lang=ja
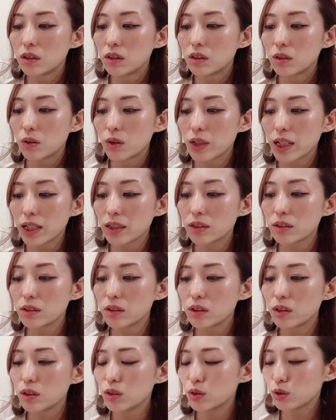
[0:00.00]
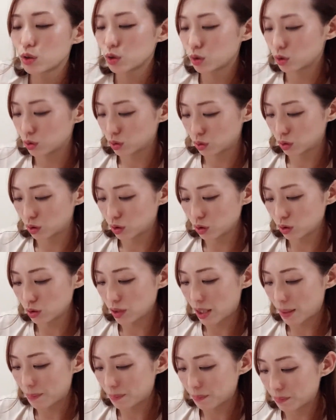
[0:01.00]
599
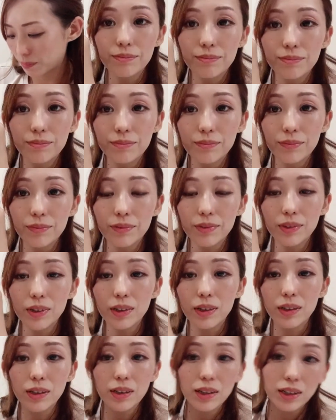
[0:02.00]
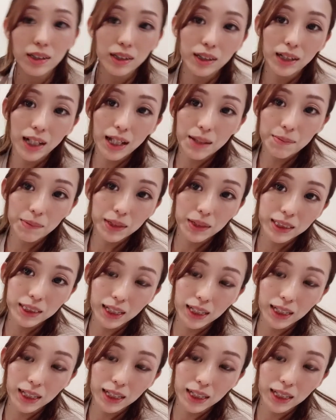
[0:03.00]
円買いました